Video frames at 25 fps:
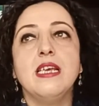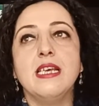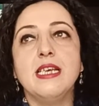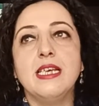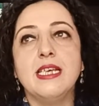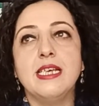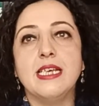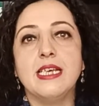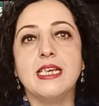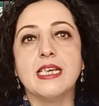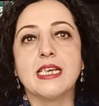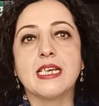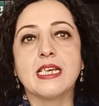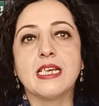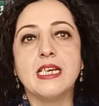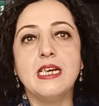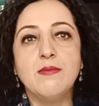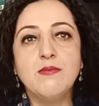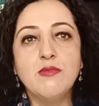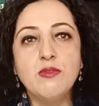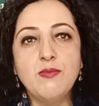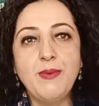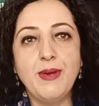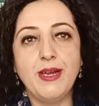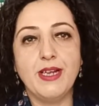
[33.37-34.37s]
E,
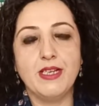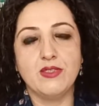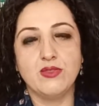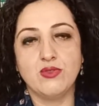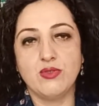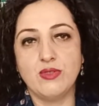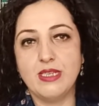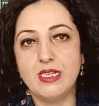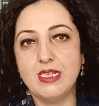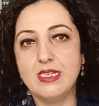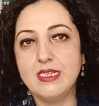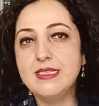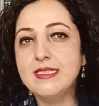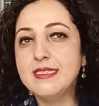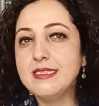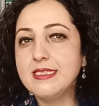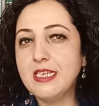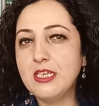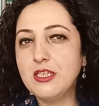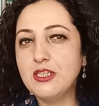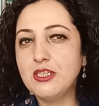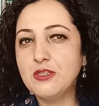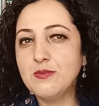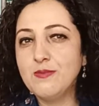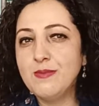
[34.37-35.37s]
kamu personeli
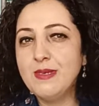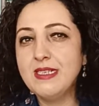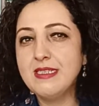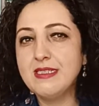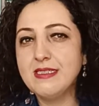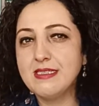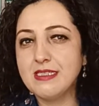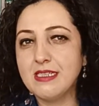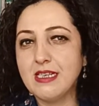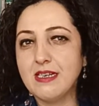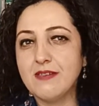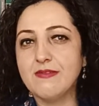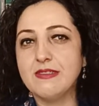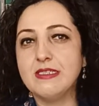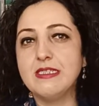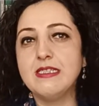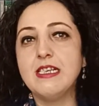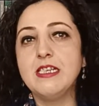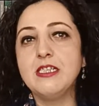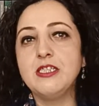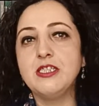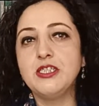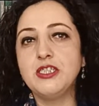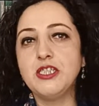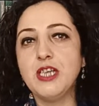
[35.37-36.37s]
seçme
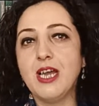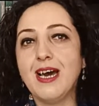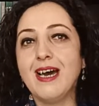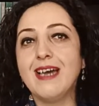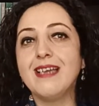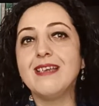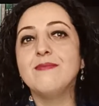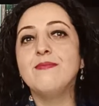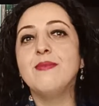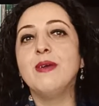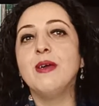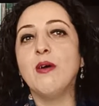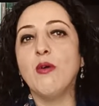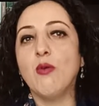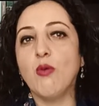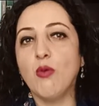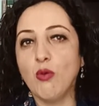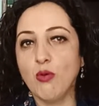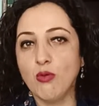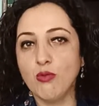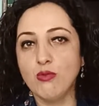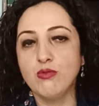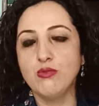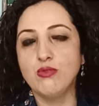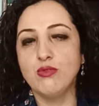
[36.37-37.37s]
sınavında şaibe
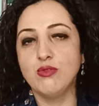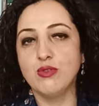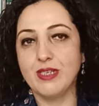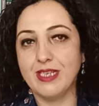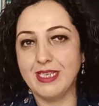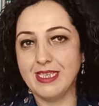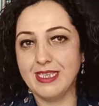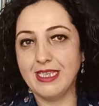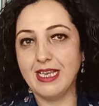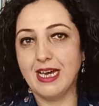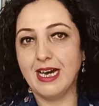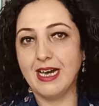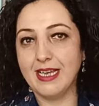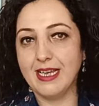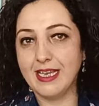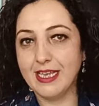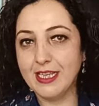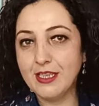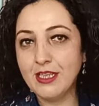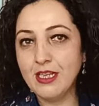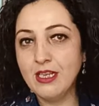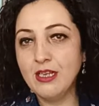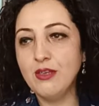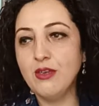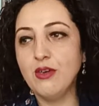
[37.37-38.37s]
olduğu iddia
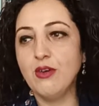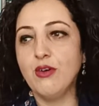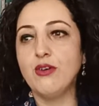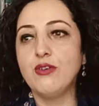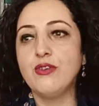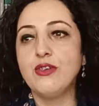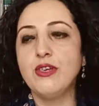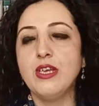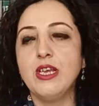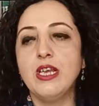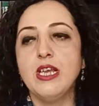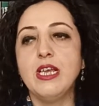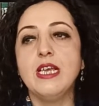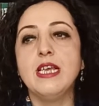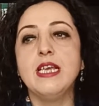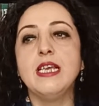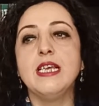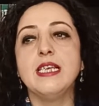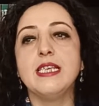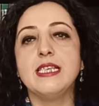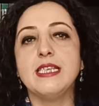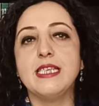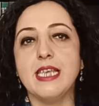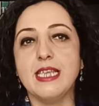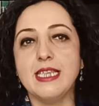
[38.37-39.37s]
ediliyor.
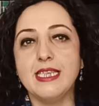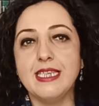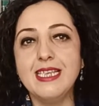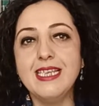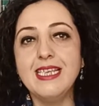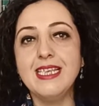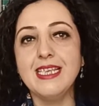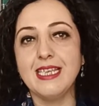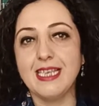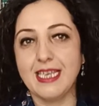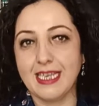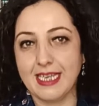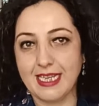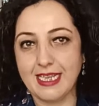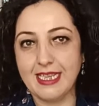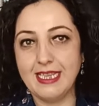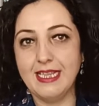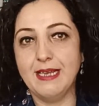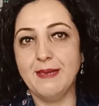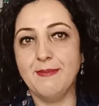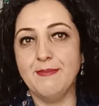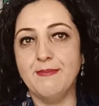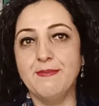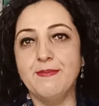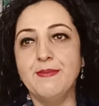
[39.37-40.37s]
7
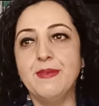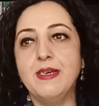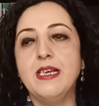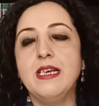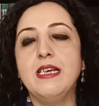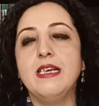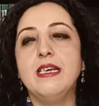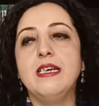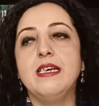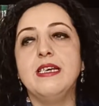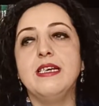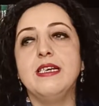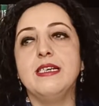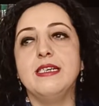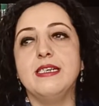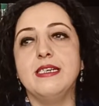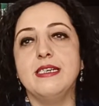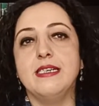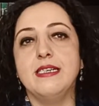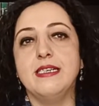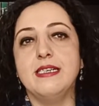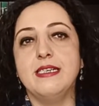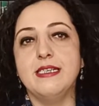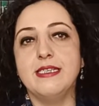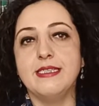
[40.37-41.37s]
iklim e,
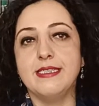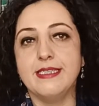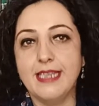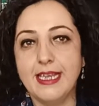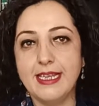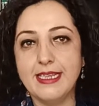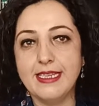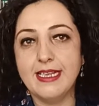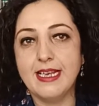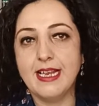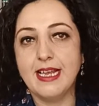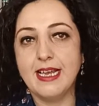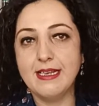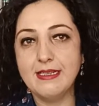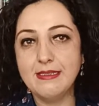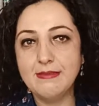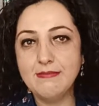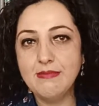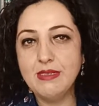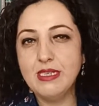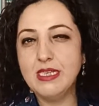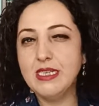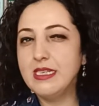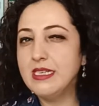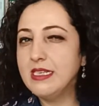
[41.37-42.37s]

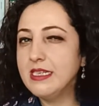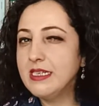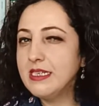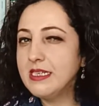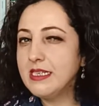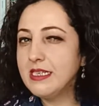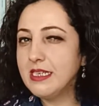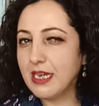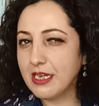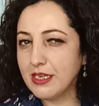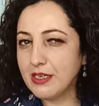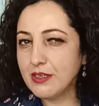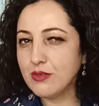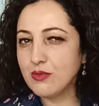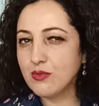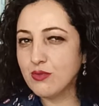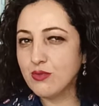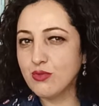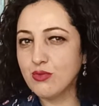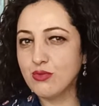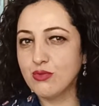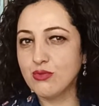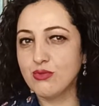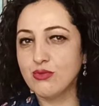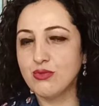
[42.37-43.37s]
denilen bir yayın
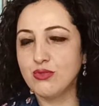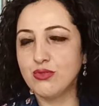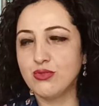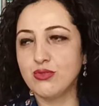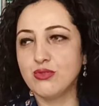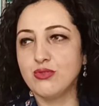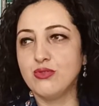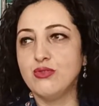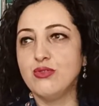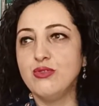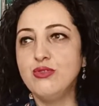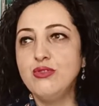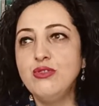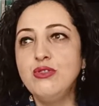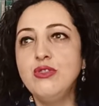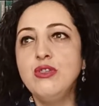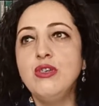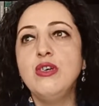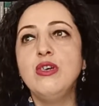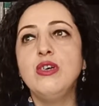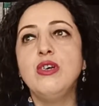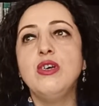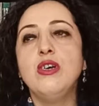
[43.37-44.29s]
kuruluşunun